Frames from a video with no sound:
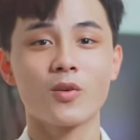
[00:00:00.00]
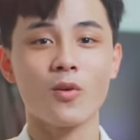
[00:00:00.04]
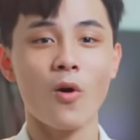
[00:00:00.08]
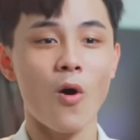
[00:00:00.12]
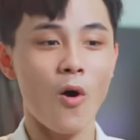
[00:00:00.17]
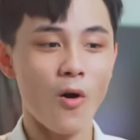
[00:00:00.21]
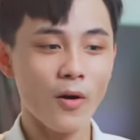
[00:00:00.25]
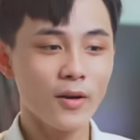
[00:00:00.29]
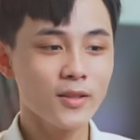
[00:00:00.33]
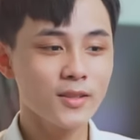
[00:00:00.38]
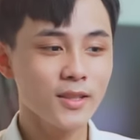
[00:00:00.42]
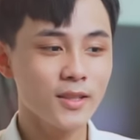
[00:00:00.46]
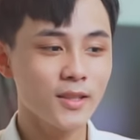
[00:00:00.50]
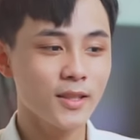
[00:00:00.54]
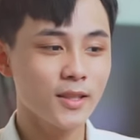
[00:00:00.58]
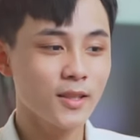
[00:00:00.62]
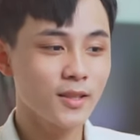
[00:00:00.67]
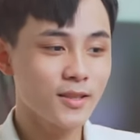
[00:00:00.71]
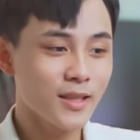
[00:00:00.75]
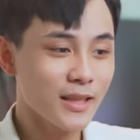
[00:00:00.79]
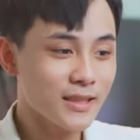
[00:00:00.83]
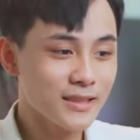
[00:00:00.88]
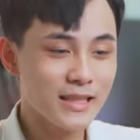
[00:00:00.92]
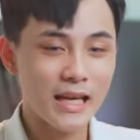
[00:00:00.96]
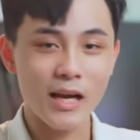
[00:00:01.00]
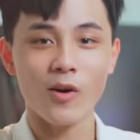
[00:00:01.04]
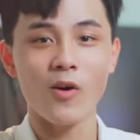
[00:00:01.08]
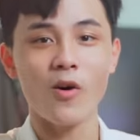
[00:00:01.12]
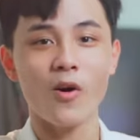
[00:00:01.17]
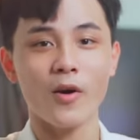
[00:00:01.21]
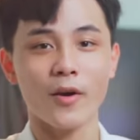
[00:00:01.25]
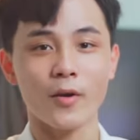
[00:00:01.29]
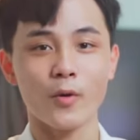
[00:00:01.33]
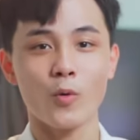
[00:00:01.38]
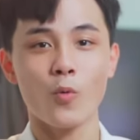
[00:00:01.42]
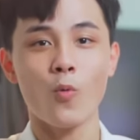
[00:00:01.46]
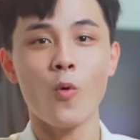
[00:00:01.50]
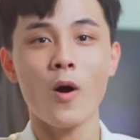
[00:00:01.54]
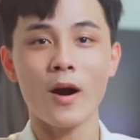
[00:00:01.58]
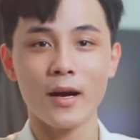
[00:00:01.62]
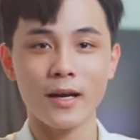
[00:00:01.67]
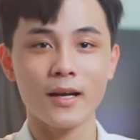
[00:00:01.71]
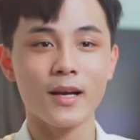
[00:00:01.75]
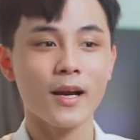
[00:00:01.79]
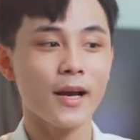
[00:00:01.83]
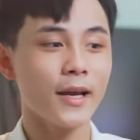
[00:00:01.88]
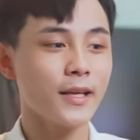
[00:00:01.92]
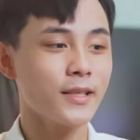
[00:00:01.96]
có cái gì thì sẵn sàng hỏi, hoặc
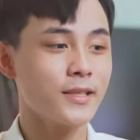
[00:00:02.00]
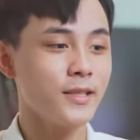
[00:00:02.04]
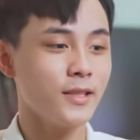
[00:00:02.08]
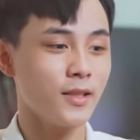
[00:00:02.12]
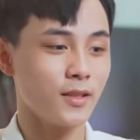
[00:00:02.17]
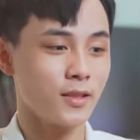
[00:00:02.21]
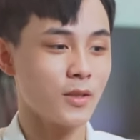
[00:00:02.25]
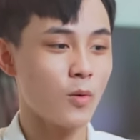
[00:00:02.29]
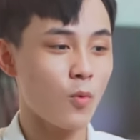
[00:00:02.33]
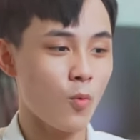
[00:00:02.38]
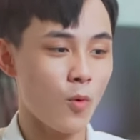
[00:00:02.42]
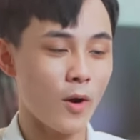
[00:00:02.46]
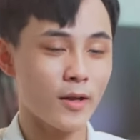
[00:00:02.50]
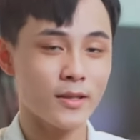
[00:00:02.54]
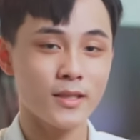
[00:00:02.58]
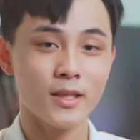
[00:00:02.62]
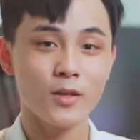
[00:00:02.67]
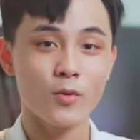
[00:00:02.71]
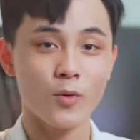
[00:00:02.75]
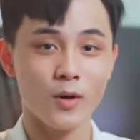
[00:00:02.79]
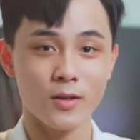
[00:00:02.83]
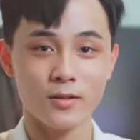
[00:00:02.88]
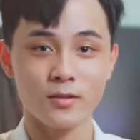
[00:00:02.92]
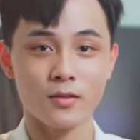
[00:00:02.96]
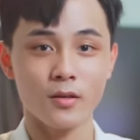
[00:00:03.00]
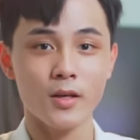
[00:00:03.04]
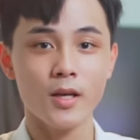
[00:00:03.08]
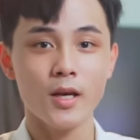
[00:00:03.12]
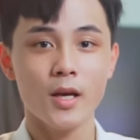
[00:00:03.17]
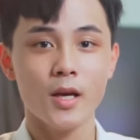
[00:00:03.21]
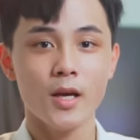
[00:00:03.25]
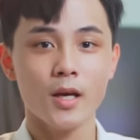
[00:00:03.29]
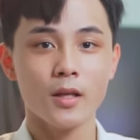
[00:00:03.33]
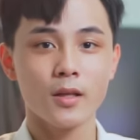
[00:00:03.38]
các anh chị ở trong khóa trên khóa dưới.